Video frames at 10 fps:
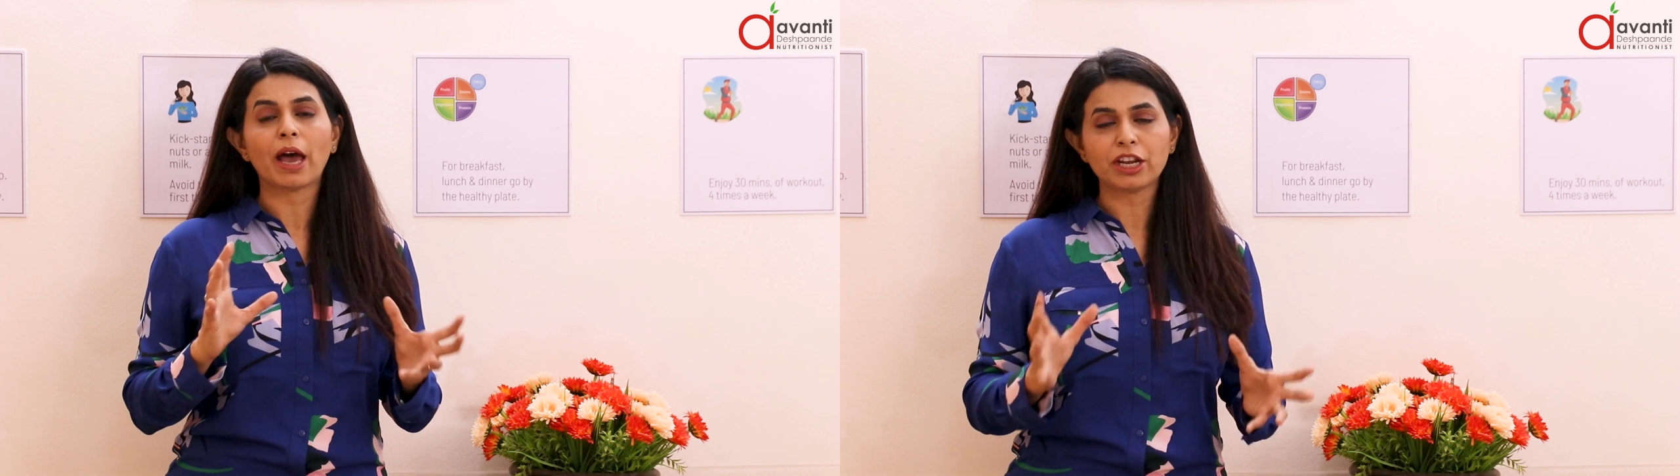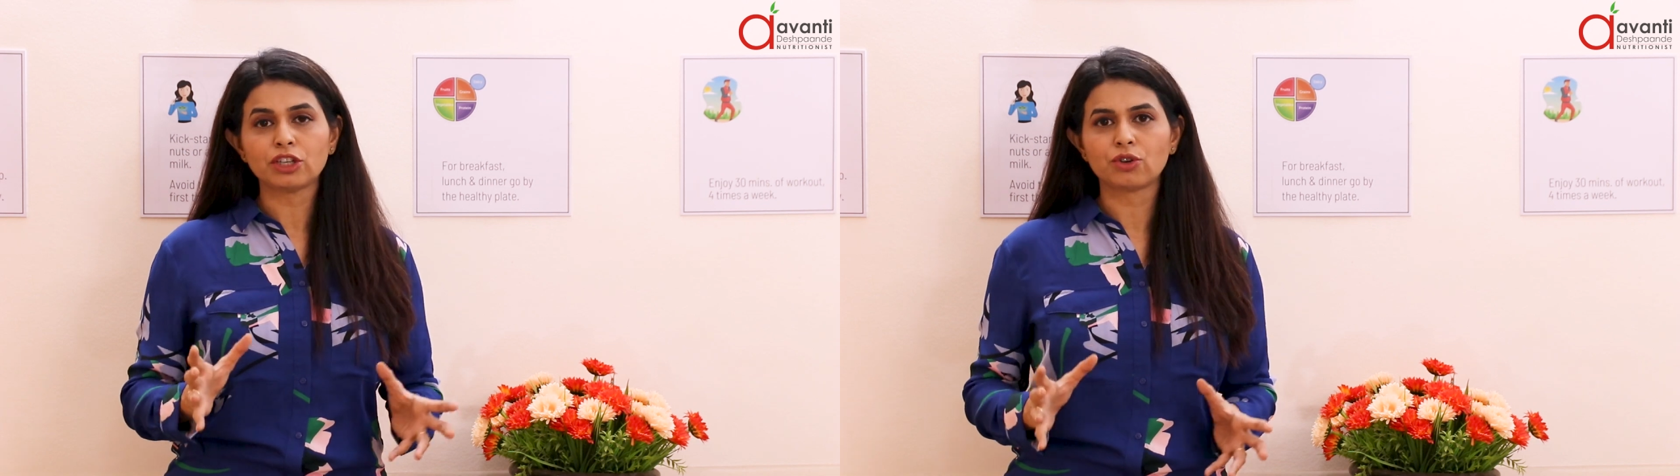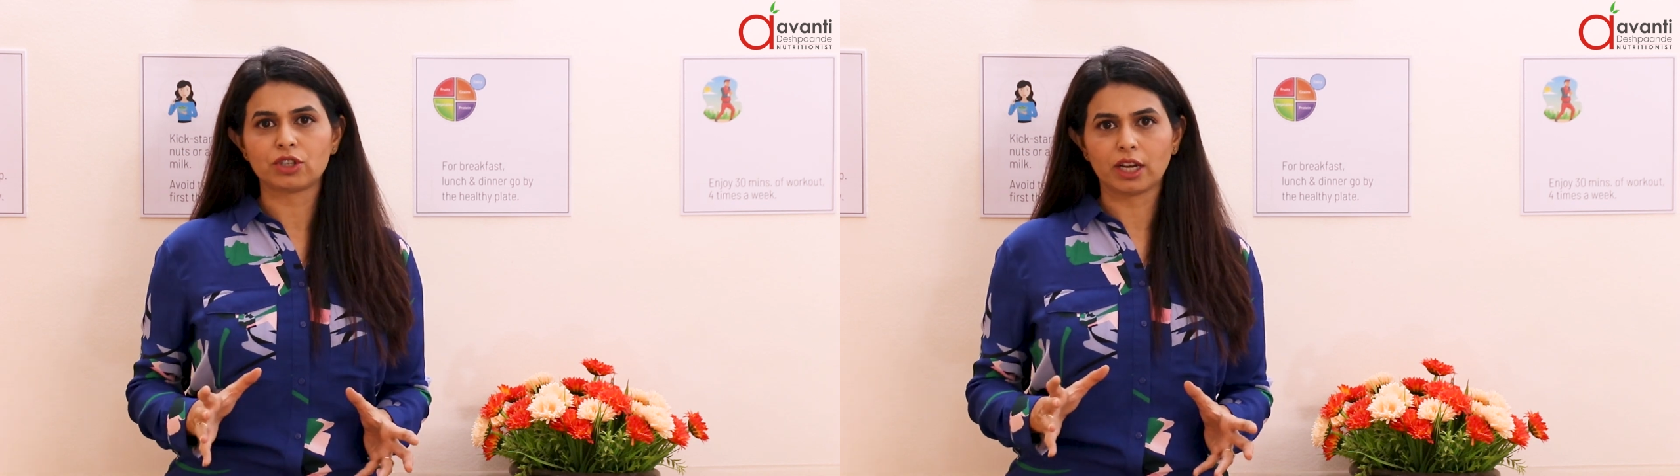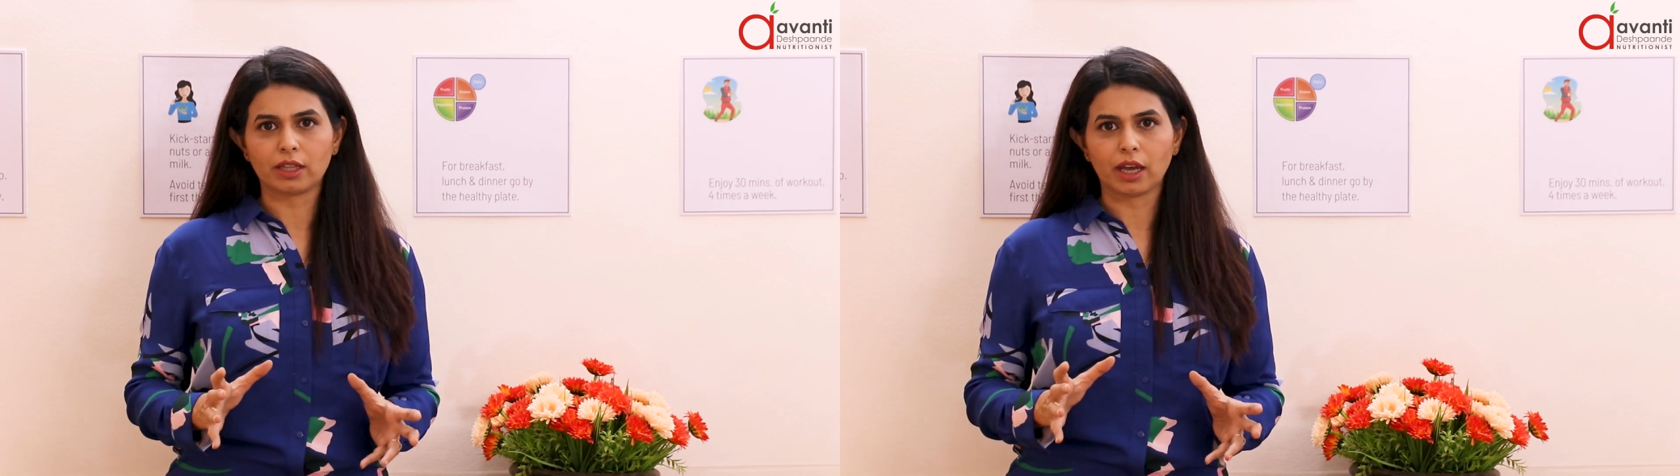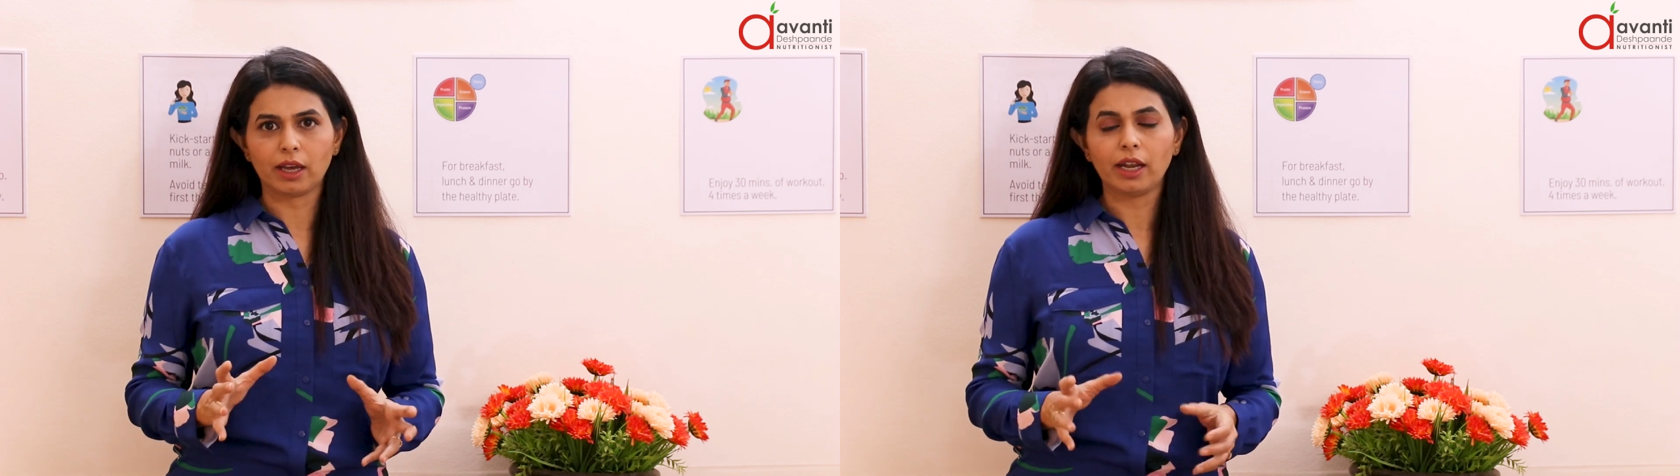मैनेज हो
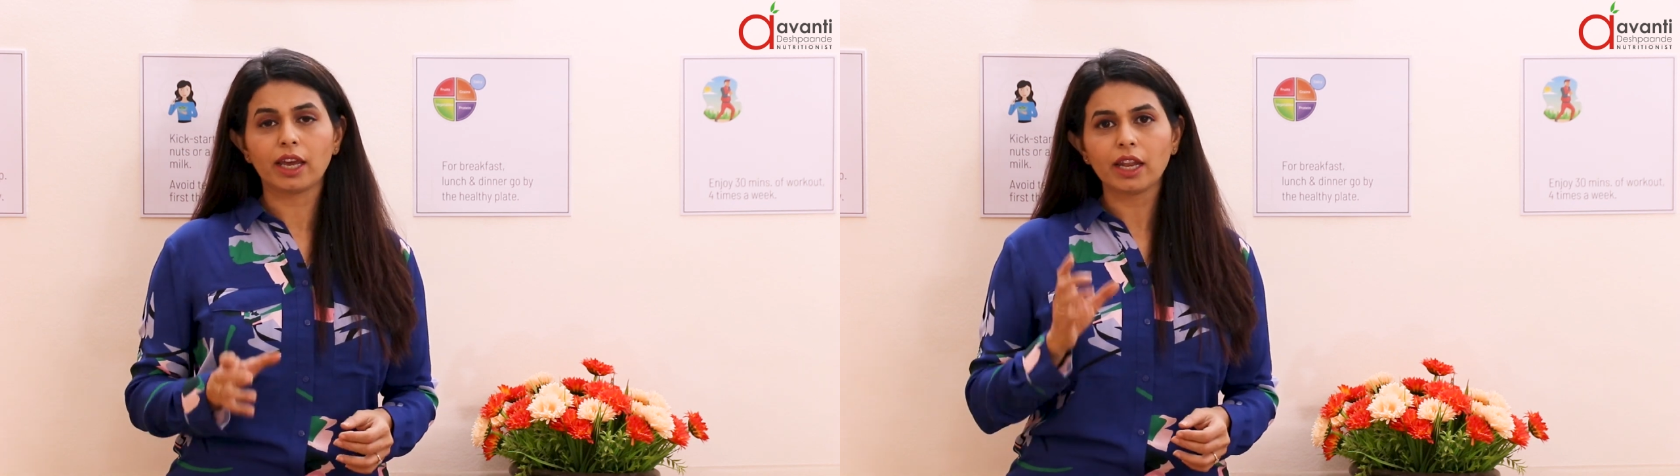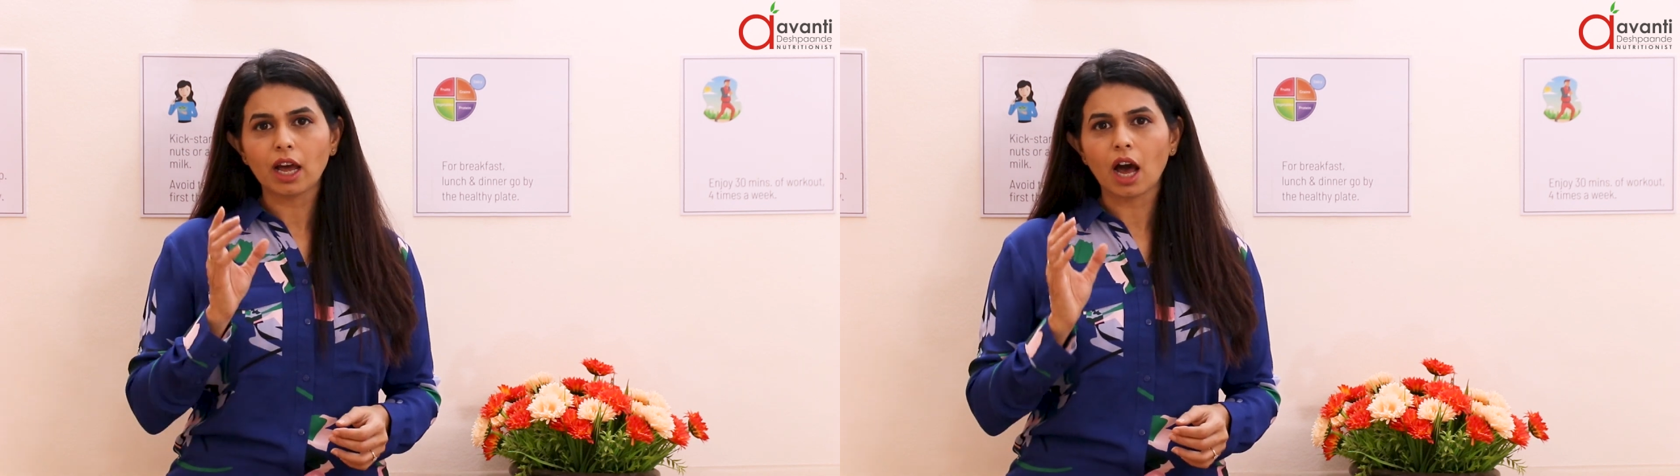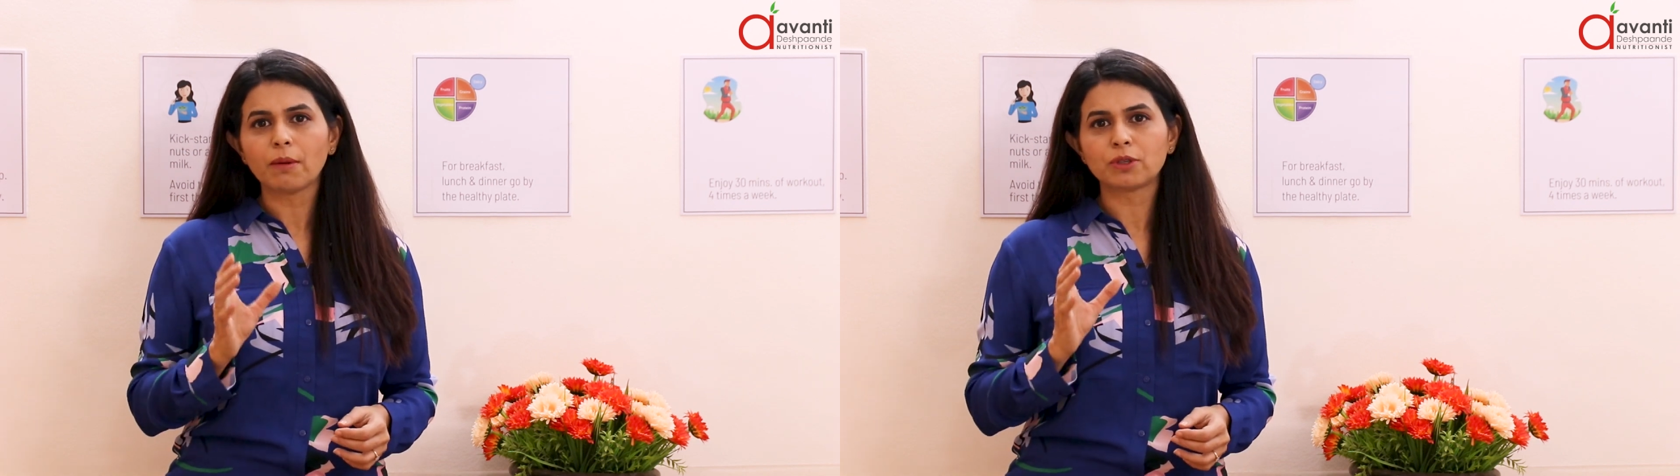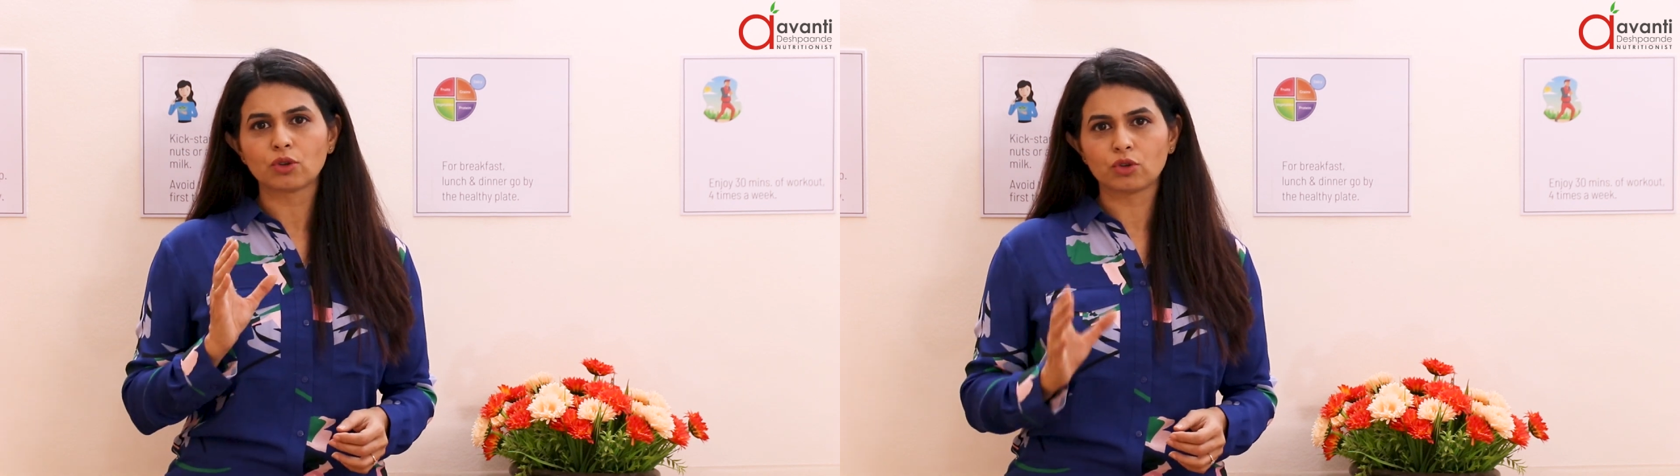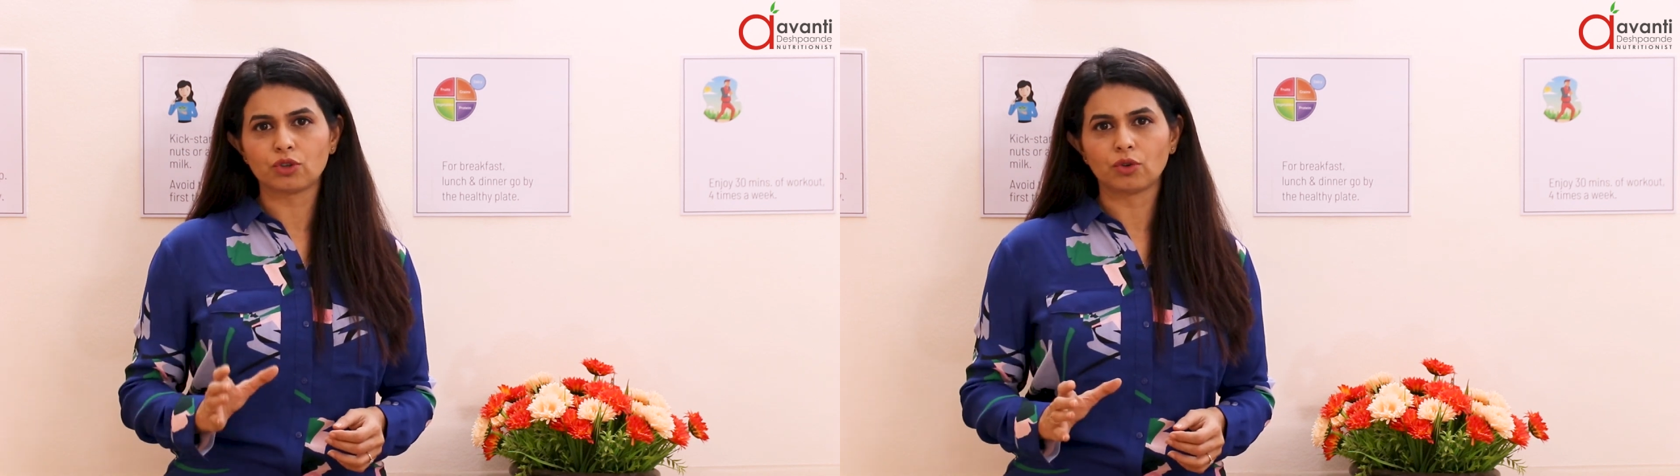जाता है लेकिन आप
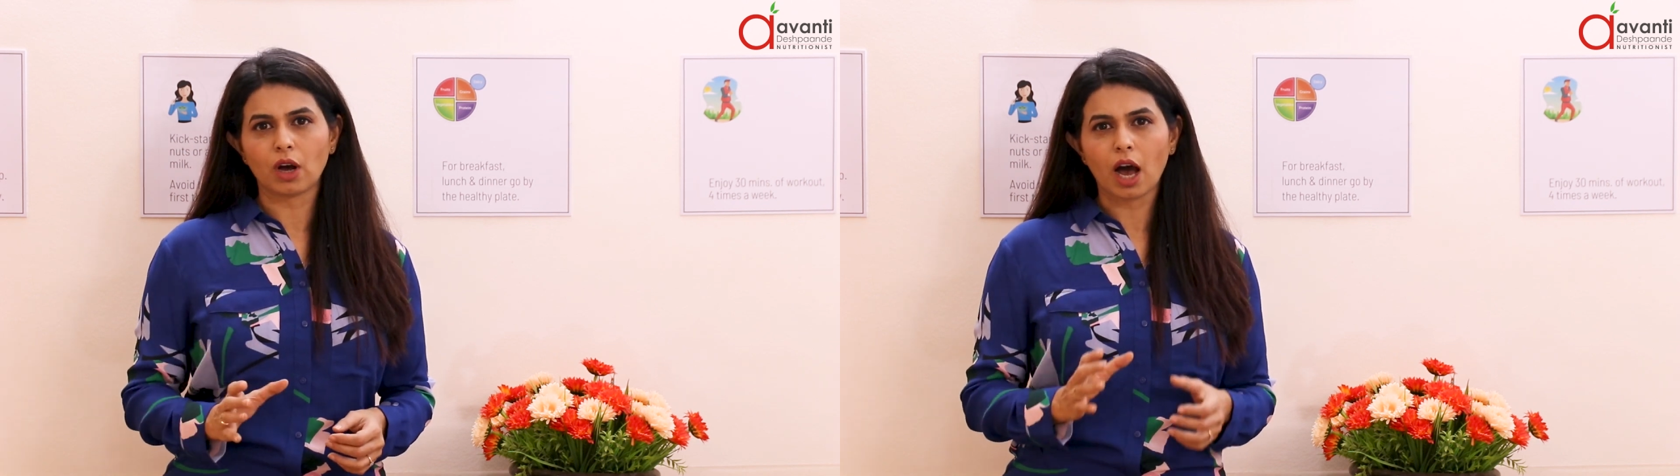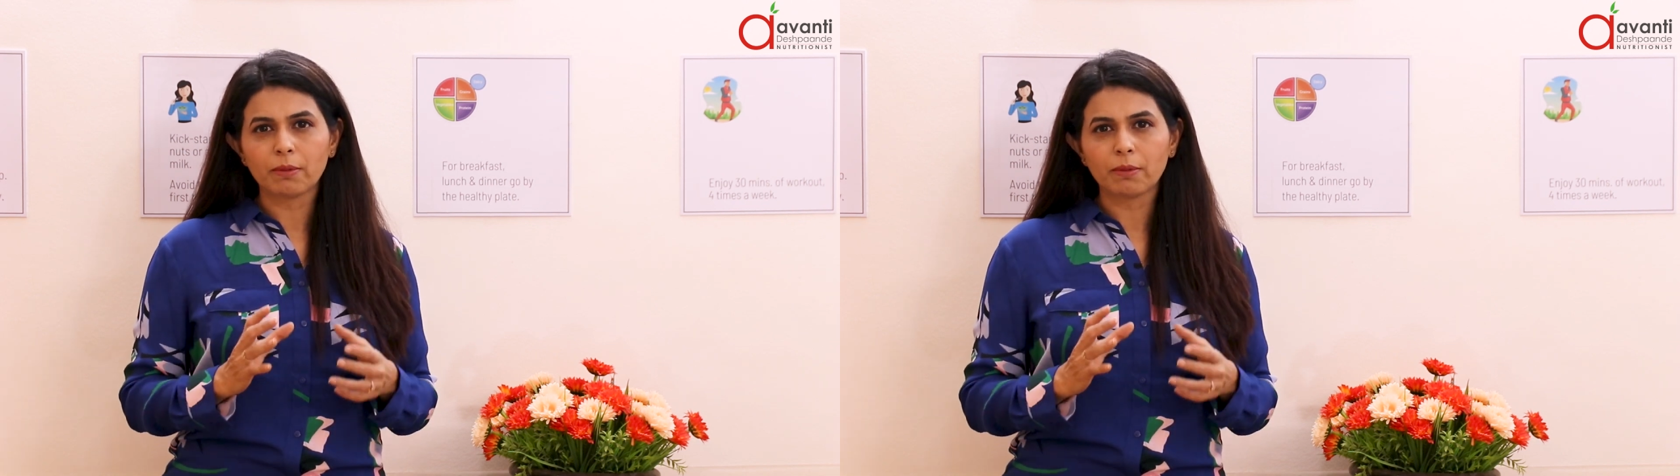सोचो